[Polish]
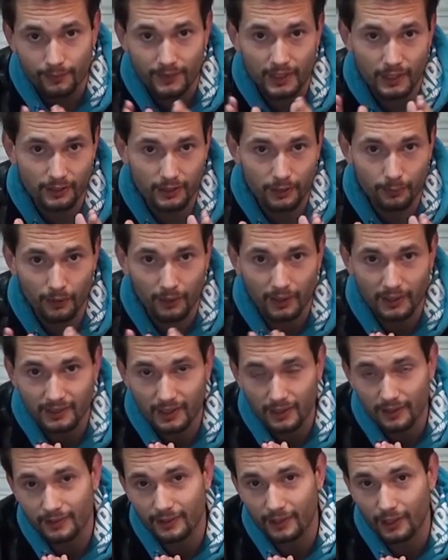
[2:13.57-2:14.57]
jeśli mogę
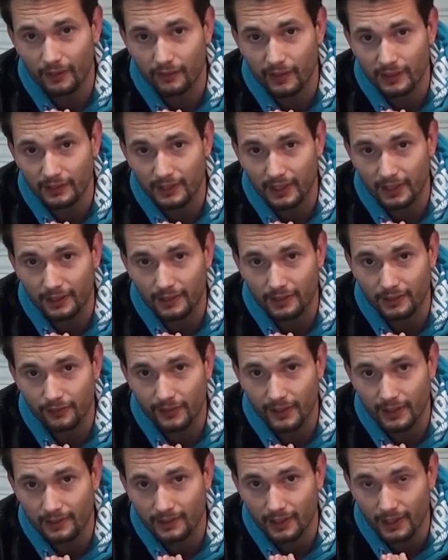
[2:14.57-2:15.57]
zaryzykować takie
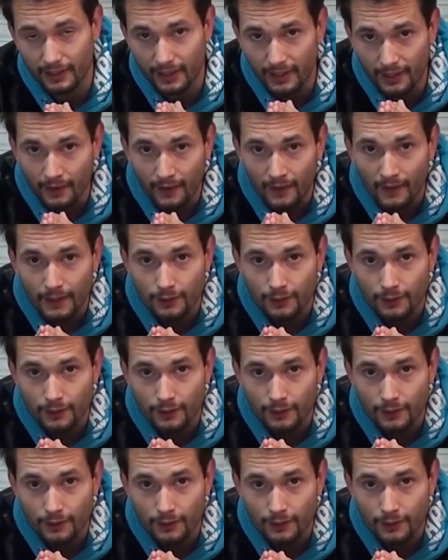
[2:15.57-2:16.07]
stwierdzenie,